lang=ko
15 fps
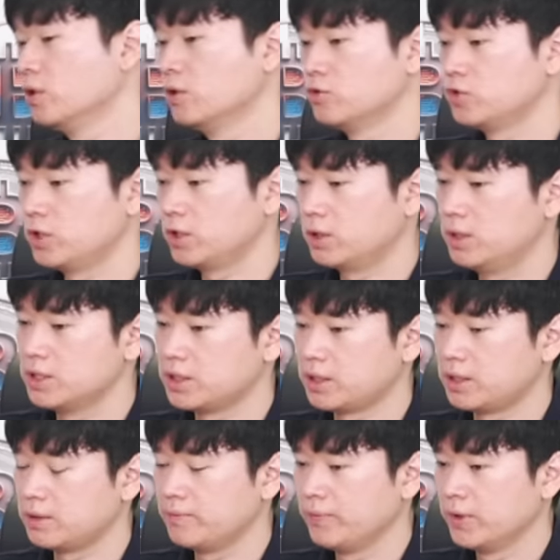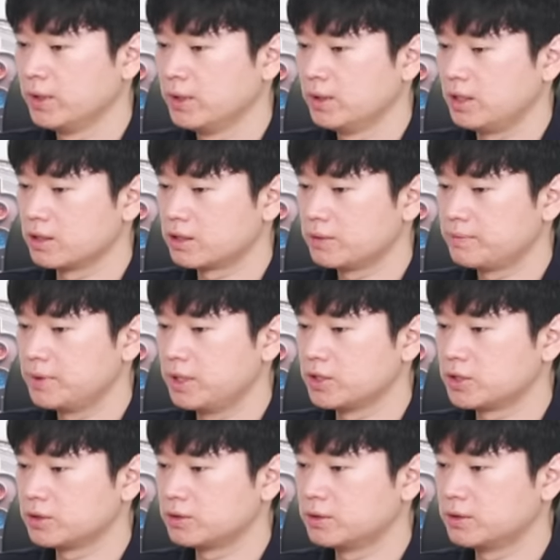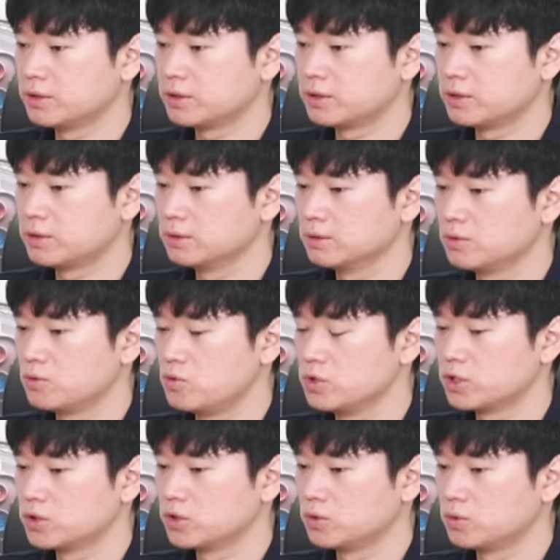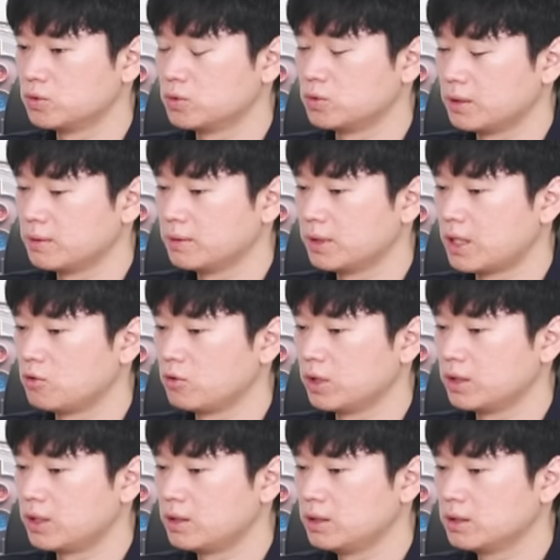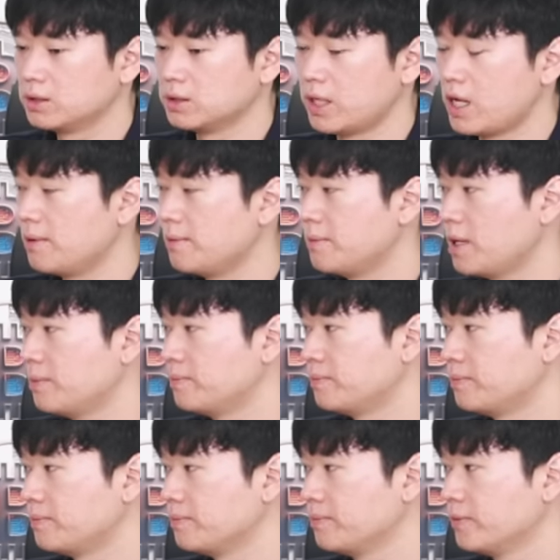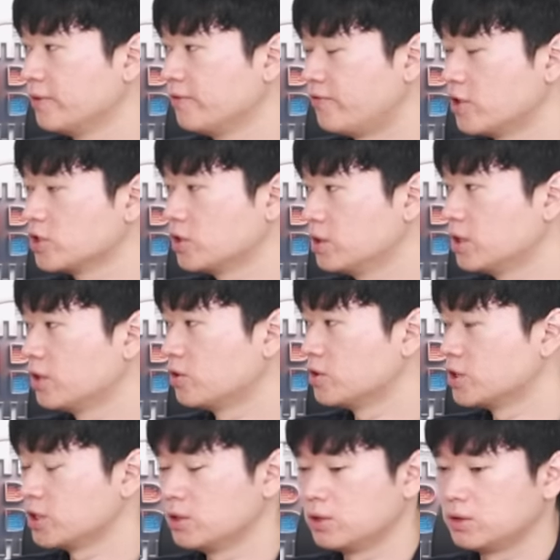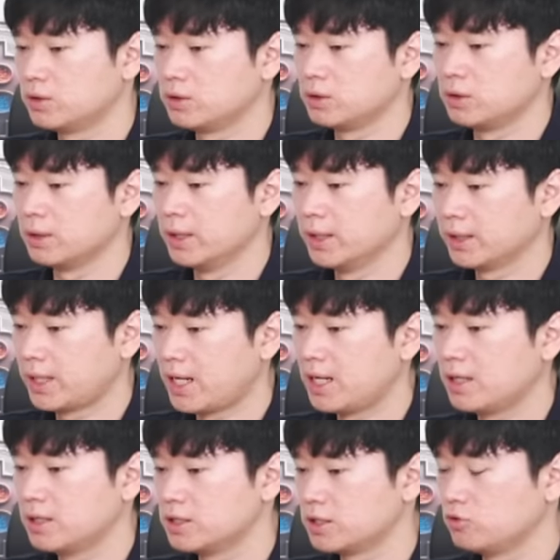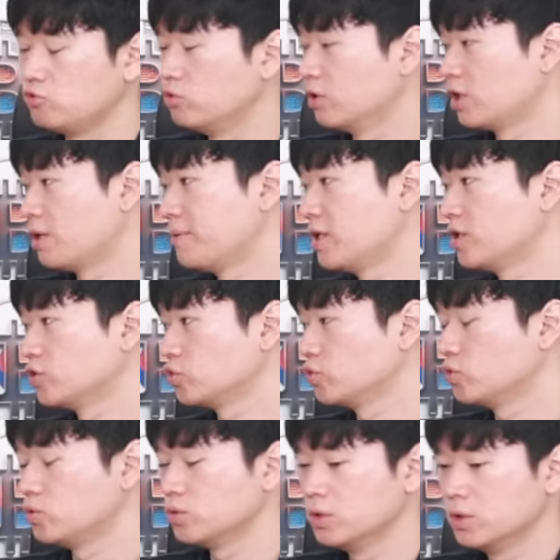최근에 이제 엑스알피 레저에서 공식적으로 나오게 된 그 에이엠엠 펑션이라든지 이런 것들을 다 이제 눌러 담아가지고